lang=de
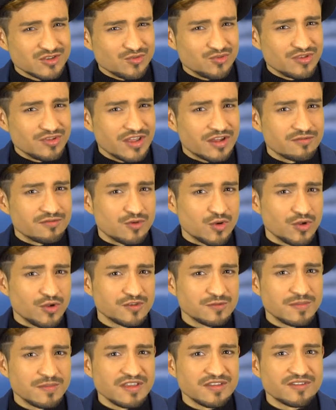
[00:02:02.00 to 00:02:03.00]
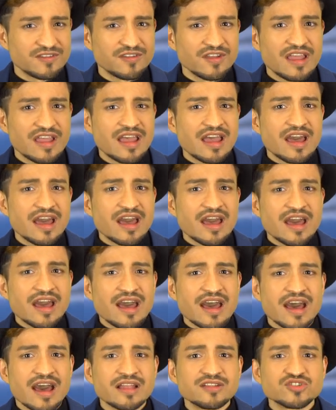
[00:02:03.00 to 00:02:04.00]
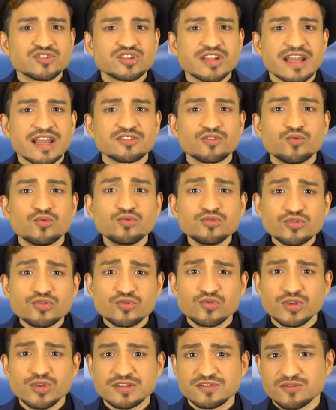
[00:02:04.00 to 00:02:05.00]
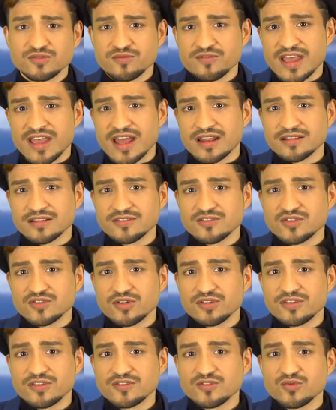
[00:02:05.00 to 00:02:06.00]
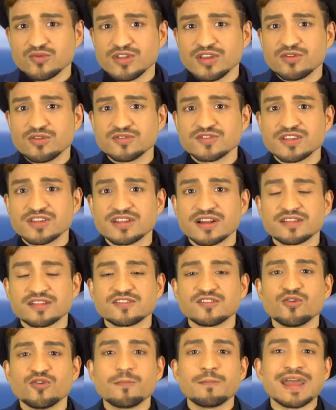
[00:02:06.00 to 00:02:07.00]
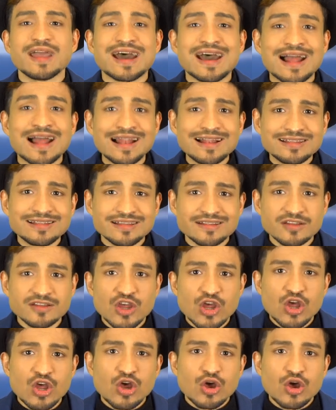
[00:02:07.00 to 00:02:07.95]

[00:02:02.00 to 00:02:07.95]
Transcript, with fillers: und nervös bist. Anstatt unruhig zu werden, solltest du die Konzentration behalten